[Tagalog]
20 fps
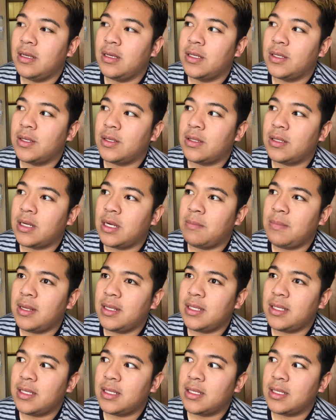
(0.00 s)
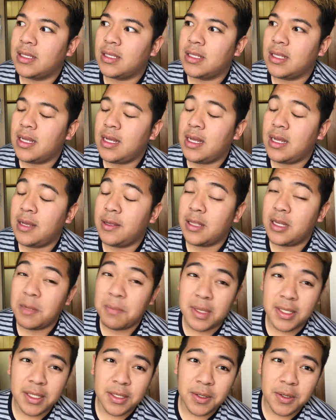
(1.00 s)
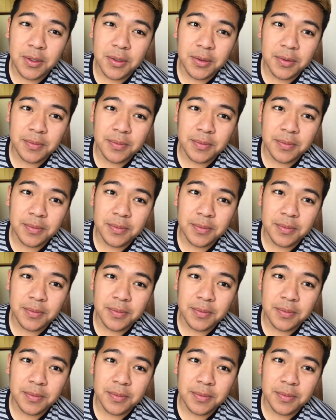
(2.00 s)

So, 3 months? na? 3 months ago?